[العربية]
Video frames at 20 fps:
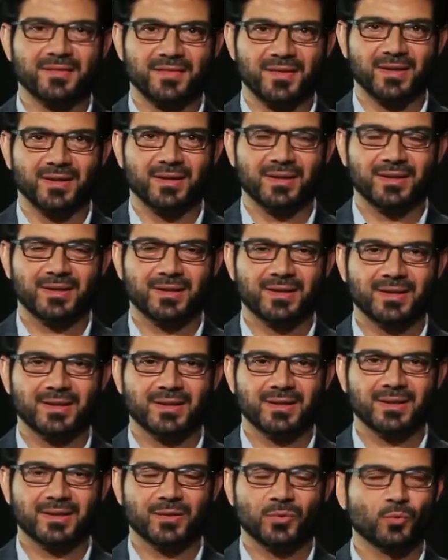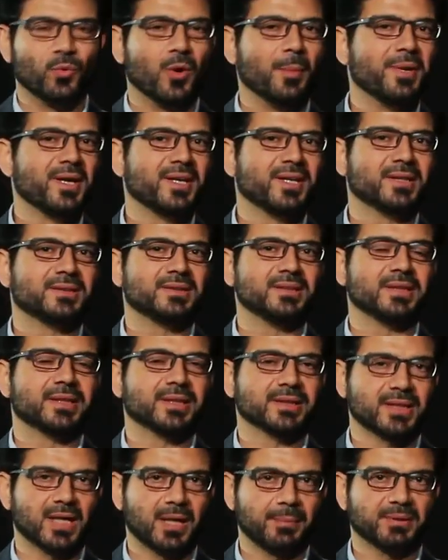رضا ومهنتي
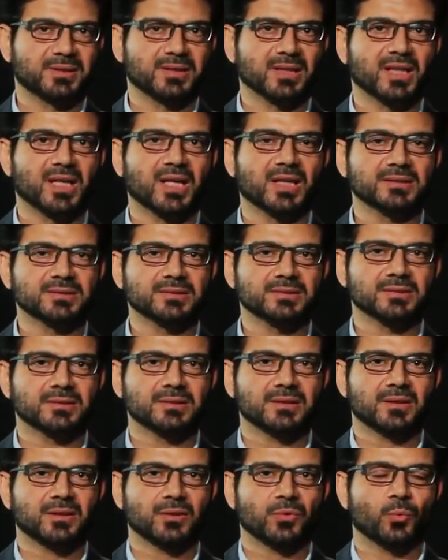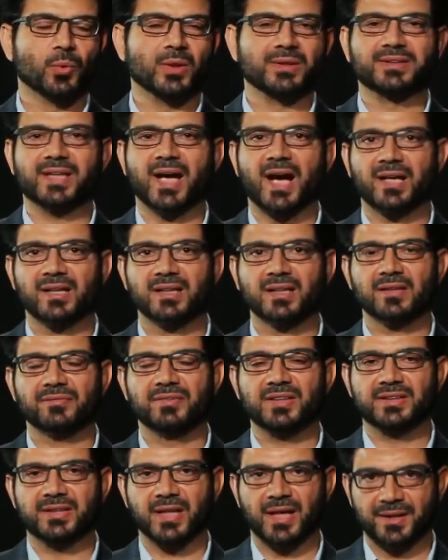كتابة الخط والتحقيق
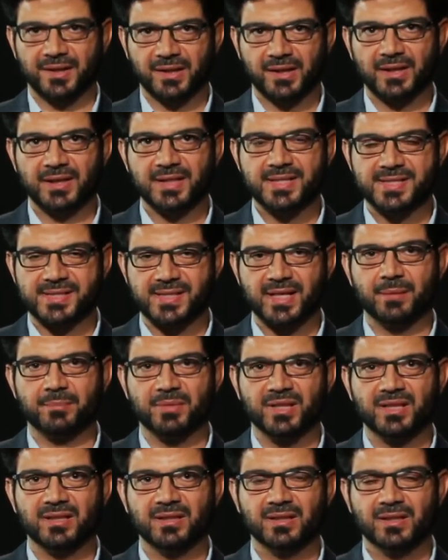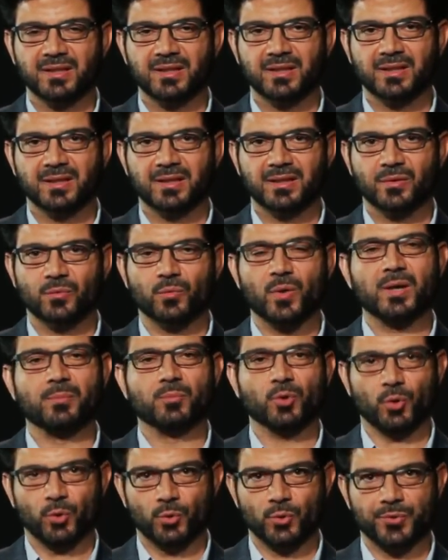في التاريخ الإسلامي
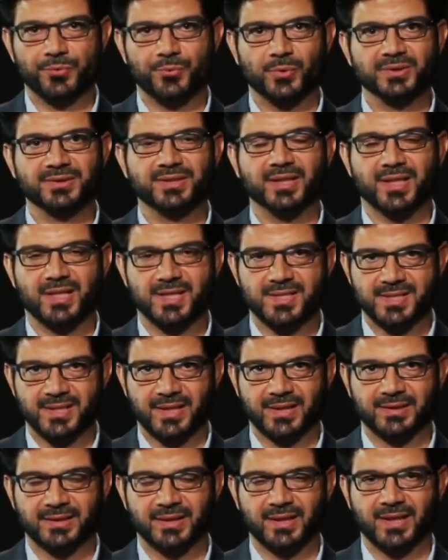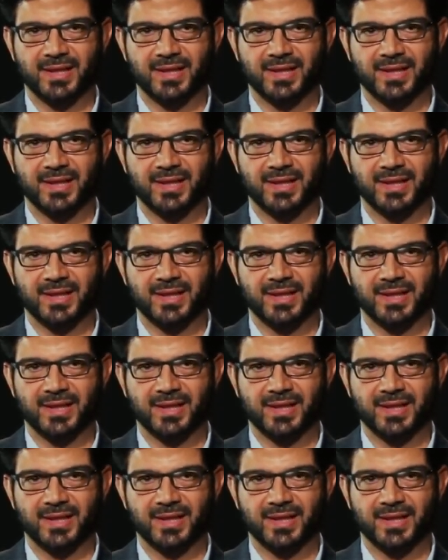والبحوث والدراسات